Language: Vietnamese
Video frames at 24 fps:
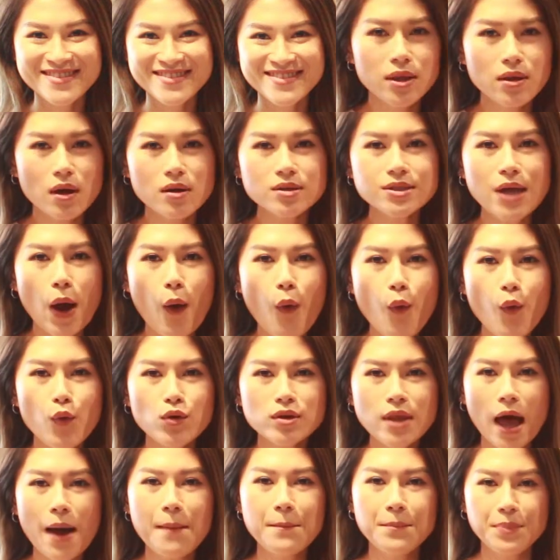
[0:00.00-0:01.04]
Cái tật xấu của
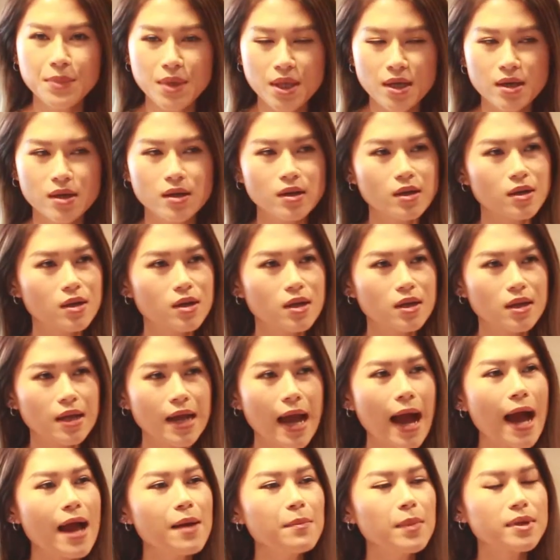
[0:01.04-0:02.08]
Tâm thì
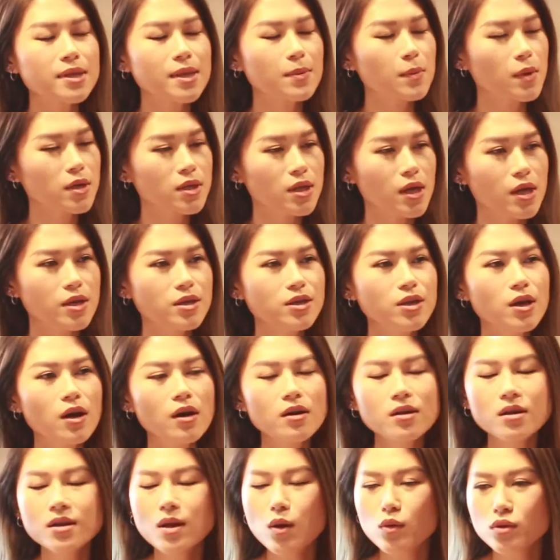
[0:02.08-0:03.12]
cái mà Tâm có thể
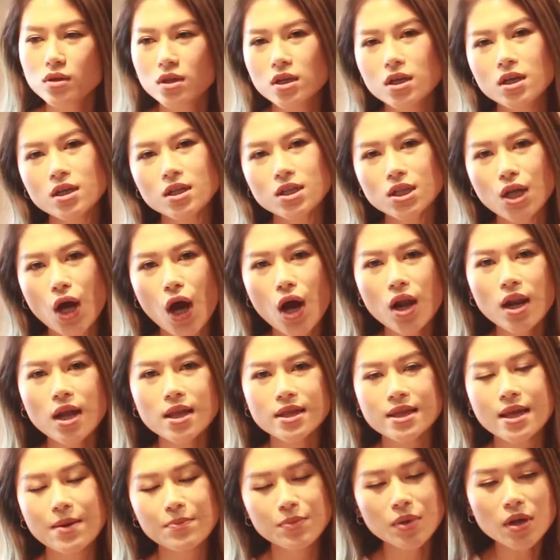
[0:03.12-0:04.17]
nhớ đến đầu tiên đó là
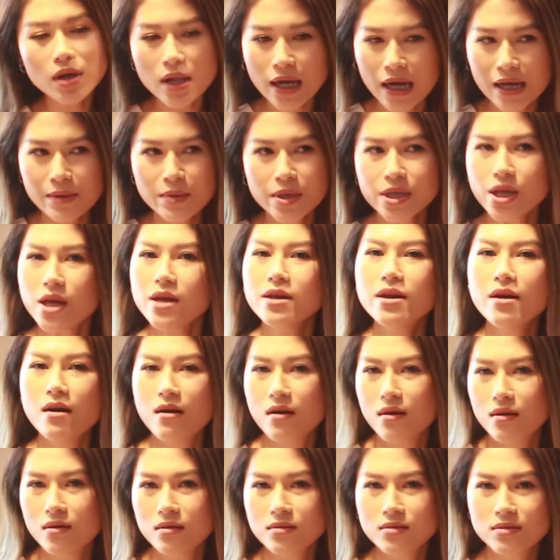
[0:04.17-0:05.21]
Tâm rất là hay bị trễ giờ.
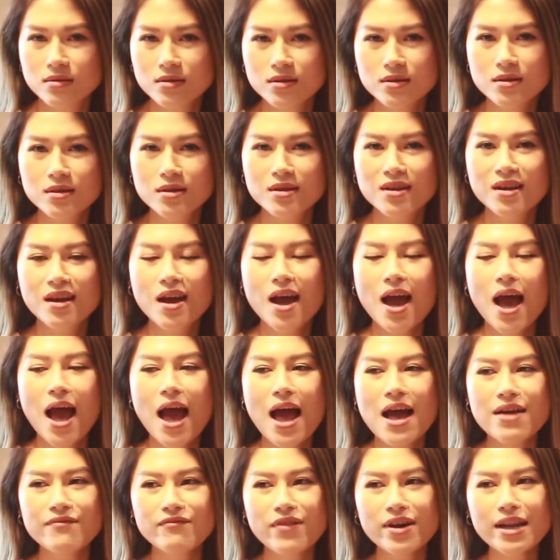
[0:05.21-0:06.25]

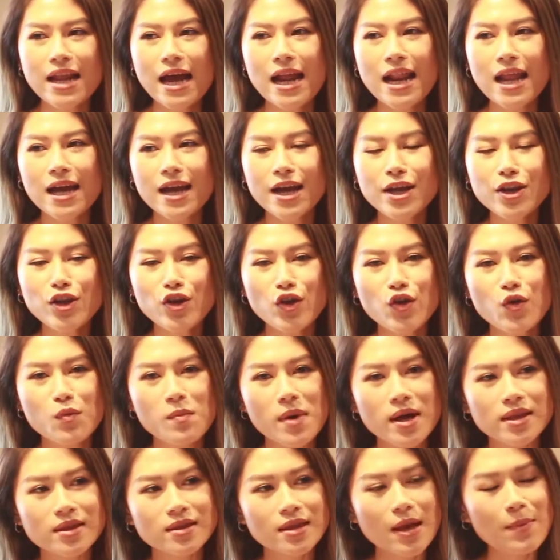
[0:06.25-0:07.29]
Và đây là cái điều
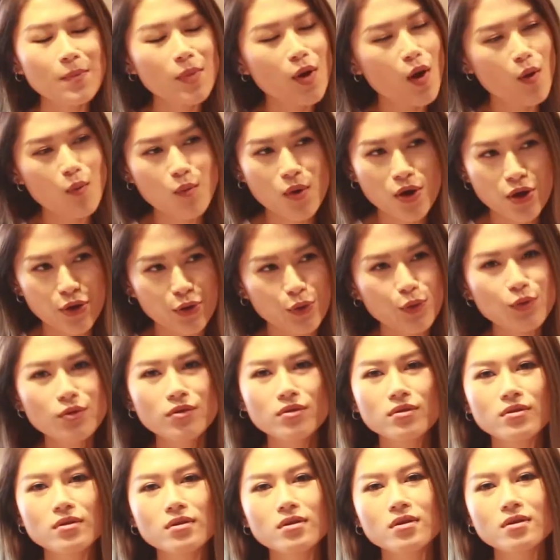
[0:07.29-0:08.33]
mà Tâm không hiểu
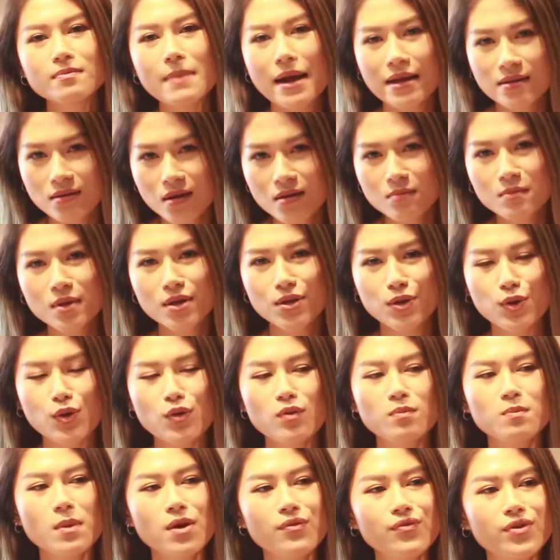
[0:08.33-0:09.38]
được bản thân mình
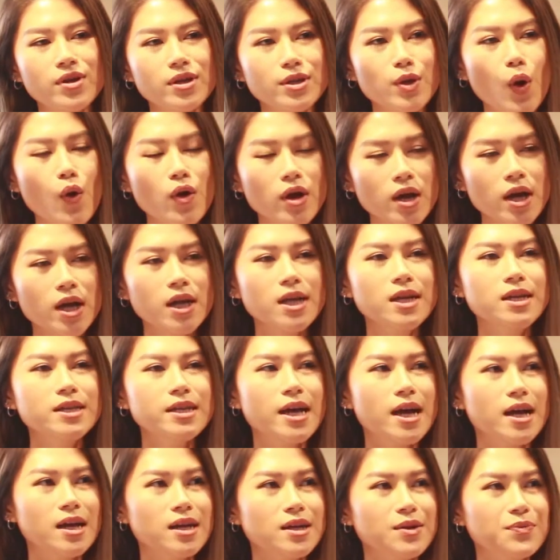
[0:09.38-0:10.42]
luôn bởi vì đôi khi
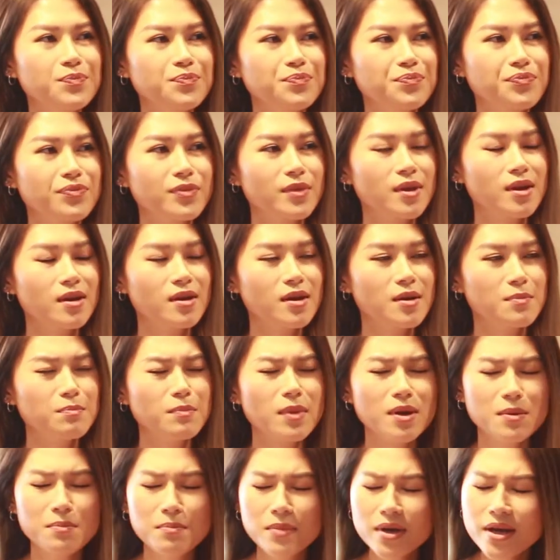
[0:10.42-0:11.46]
nha
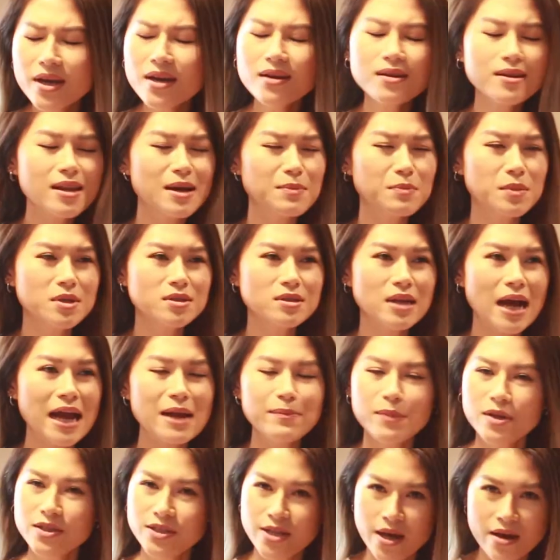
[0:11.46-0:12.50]
mình biết là mình
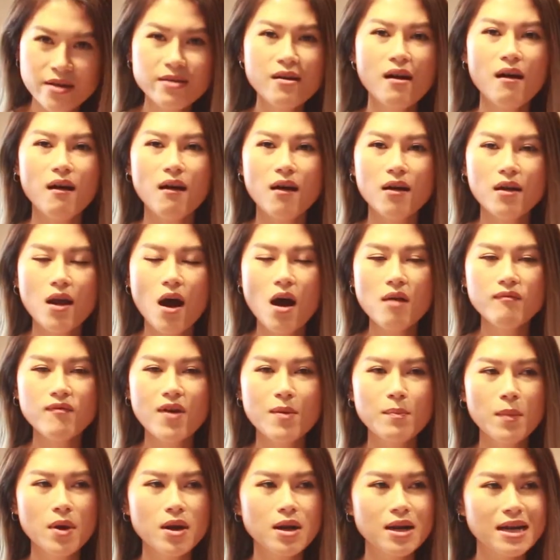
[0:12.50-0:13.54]
hay bị trễ giờ đó
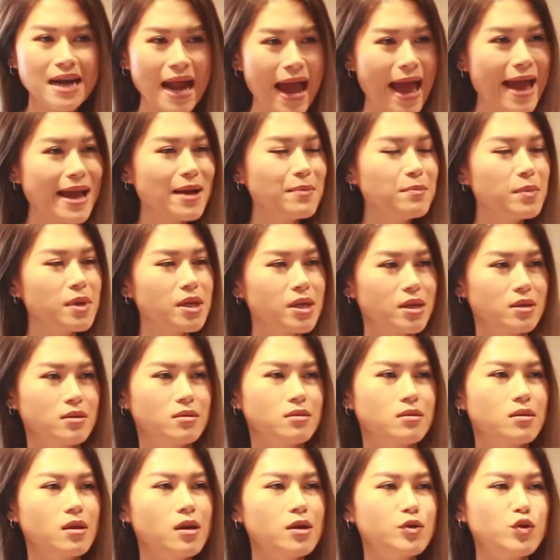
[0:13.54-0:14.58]
và mình ráng mình
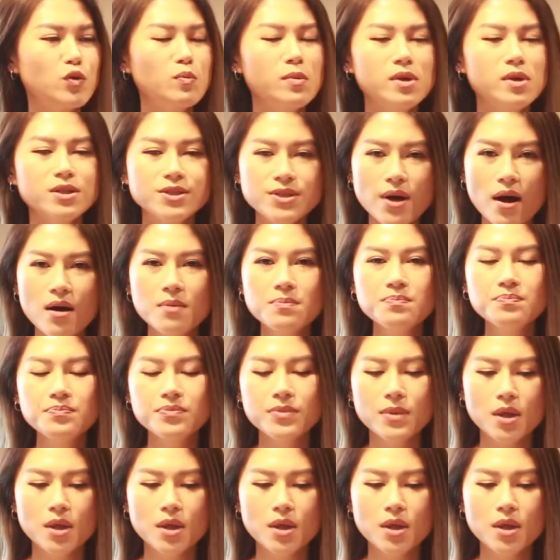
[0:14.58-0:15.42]
đi chuẩn bị sớm